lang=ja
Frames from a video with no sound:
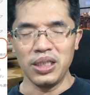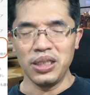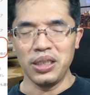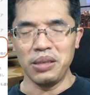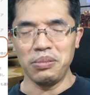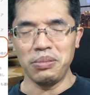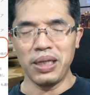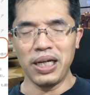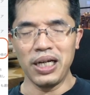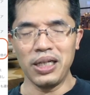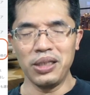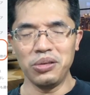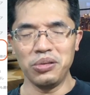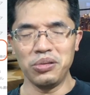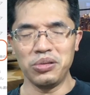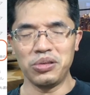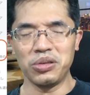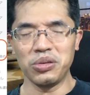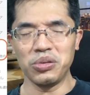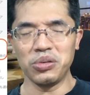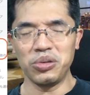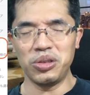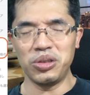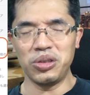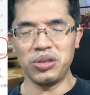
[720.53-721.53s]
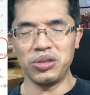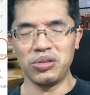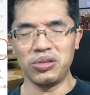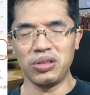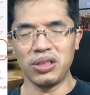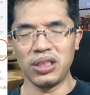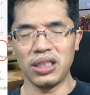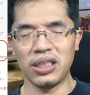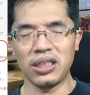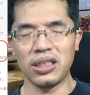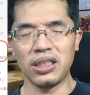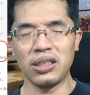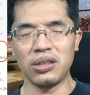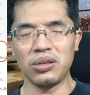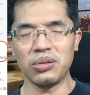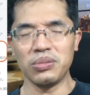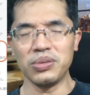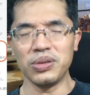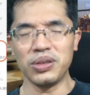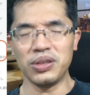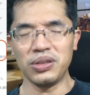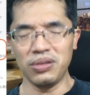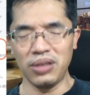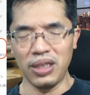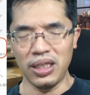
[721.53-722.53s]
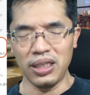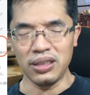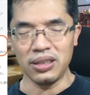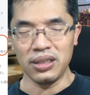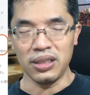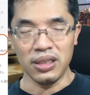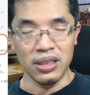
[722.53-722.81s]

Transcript: やっぱ反応率落ちるんじゃないかなと思うんですよね。